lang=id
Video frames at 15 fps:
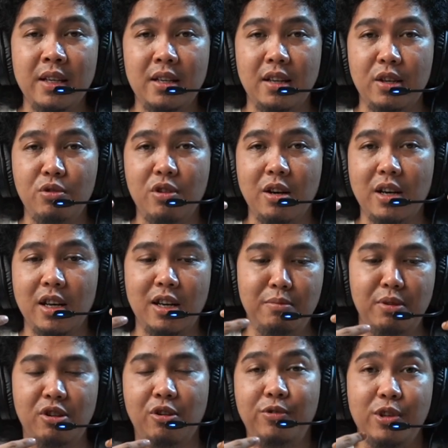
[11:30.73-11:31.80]
dan juga karena
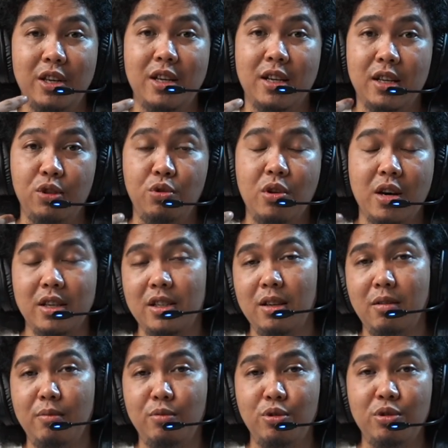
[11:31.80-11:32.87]
mikrofonnya dekat juga kan
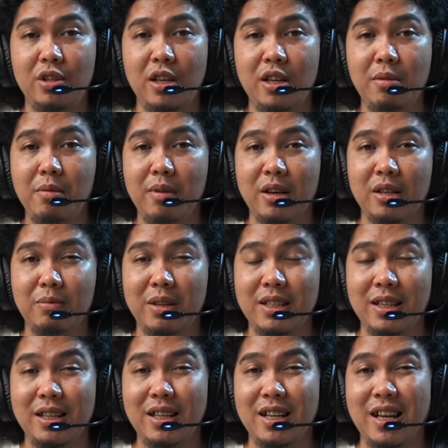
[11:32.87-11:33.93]
sama mulut jadi memang
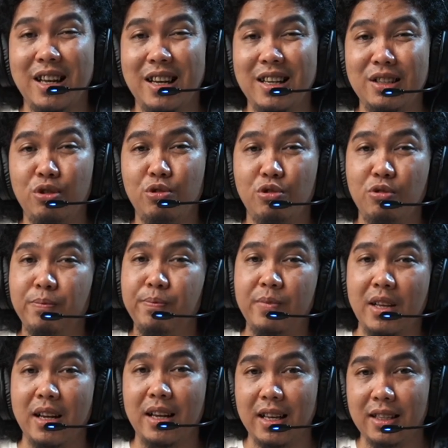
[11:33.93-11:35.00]
masih kedengaran cukup
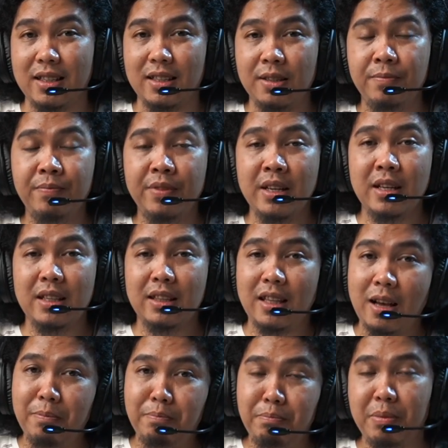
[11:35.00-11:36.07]
jelas.
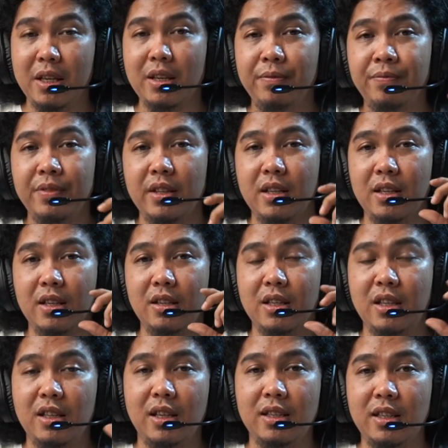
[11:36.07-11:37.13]
Tapi Eh,
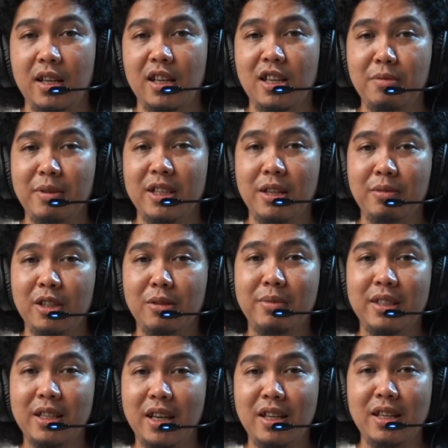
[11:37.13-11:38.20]
ketika saya lagi main sama
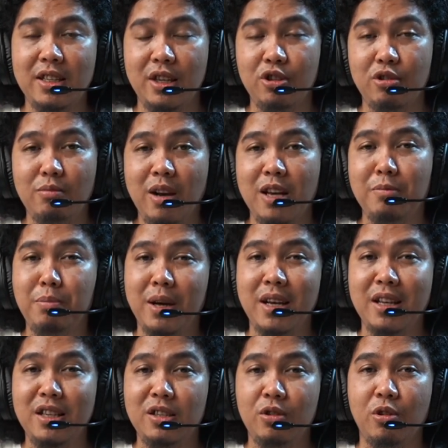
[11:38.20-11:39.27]
teman saya nih, saya cobain
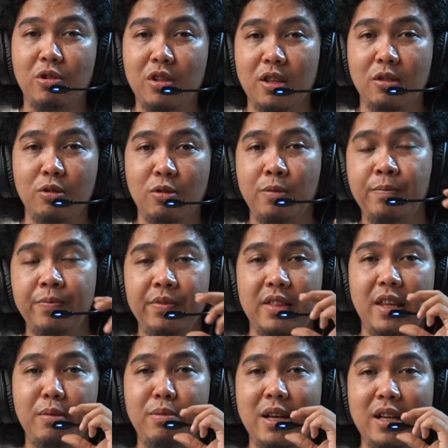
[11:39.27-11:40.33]
pakai Discord gitu.
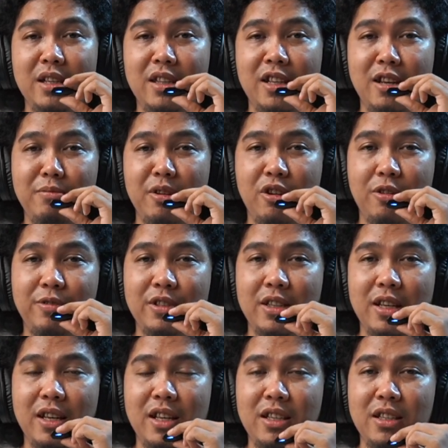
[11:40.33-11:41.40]
Dia bilang ketika mikrofon
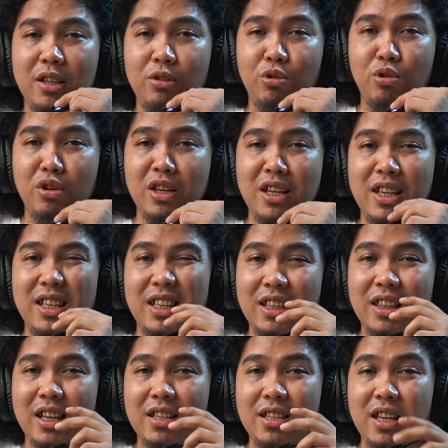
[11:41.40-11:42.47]
saya lagi saya turunin
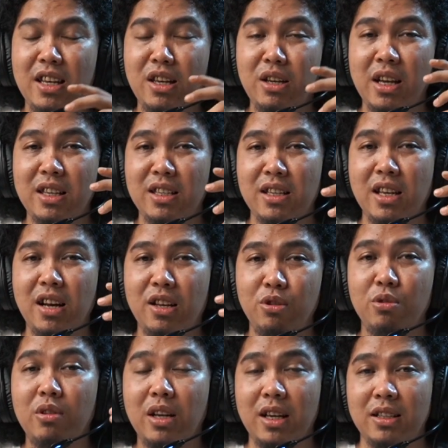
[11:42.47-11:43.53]
dikit aja, ini hasilnya
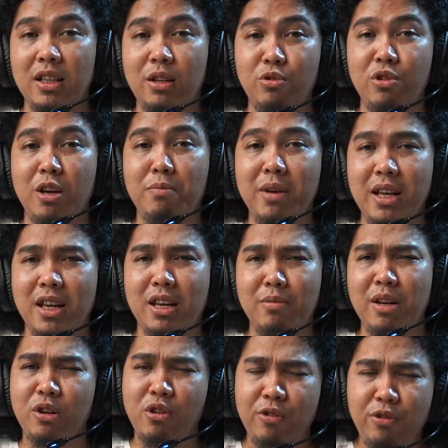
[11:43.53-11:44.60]
langsung kerasa udah beda. Dia
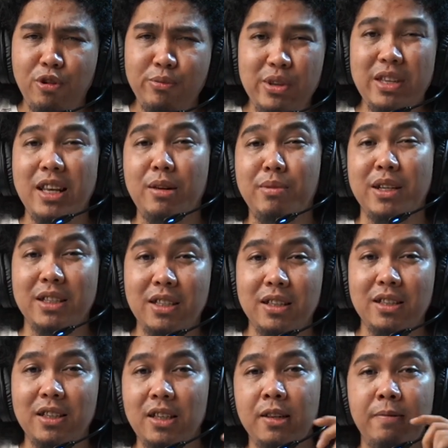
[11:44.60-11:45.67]
bilang kok volumenya jadi lebih
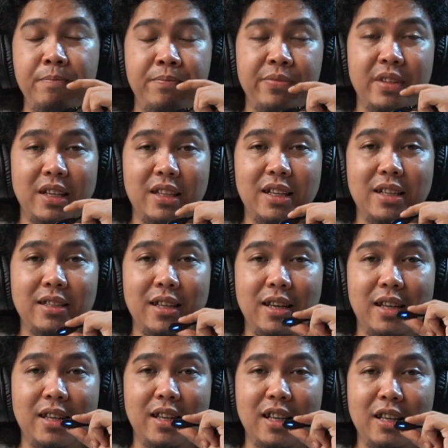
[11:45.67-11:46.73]
kecil sih. Ketika saya
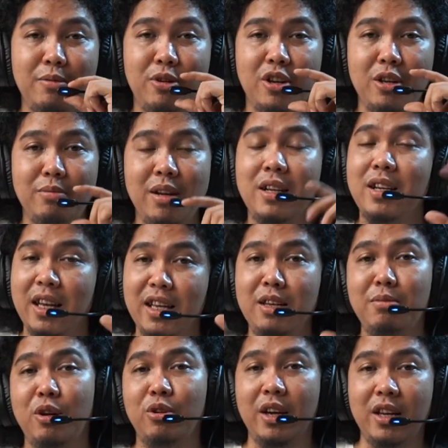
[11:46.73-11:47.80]
naikin lagi baru dia bilang, nah ini
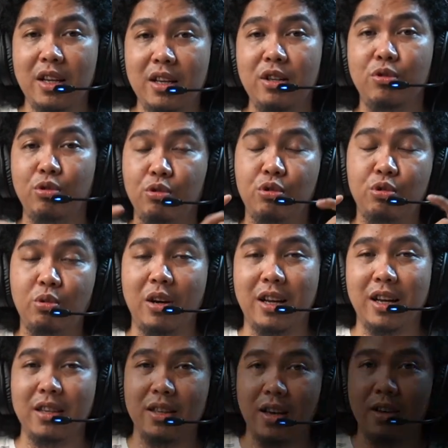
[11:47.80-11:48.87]
baru enak nih untuk suaranya.